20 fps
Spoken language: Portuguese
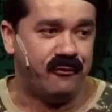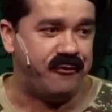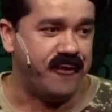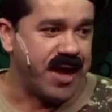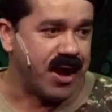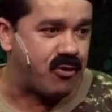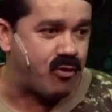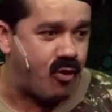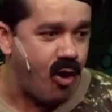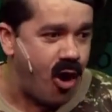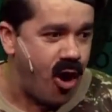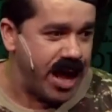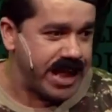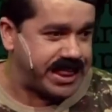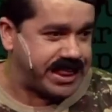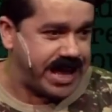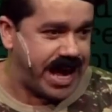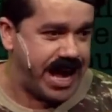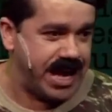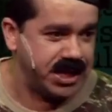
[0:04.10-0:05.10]
ficou
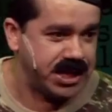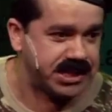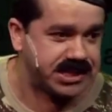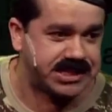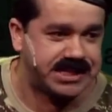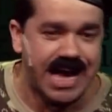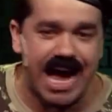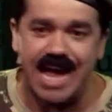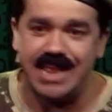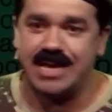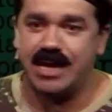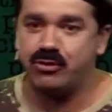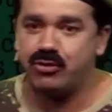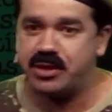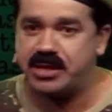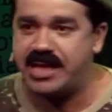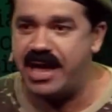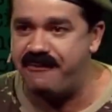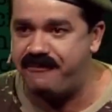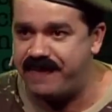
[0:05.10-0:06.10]
eternizada
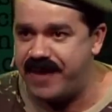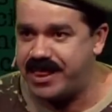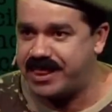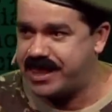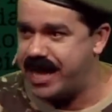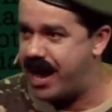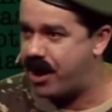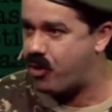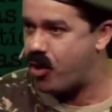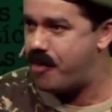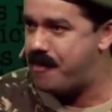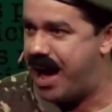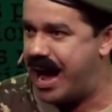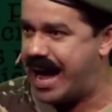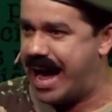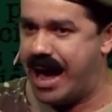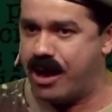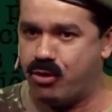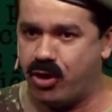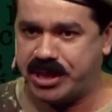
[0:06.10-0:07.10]
no DVD como a
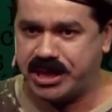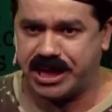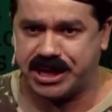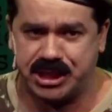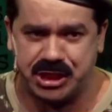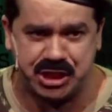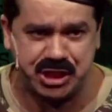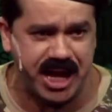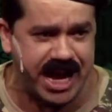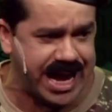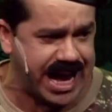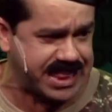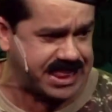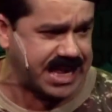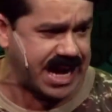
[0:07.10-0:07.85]
garota que chega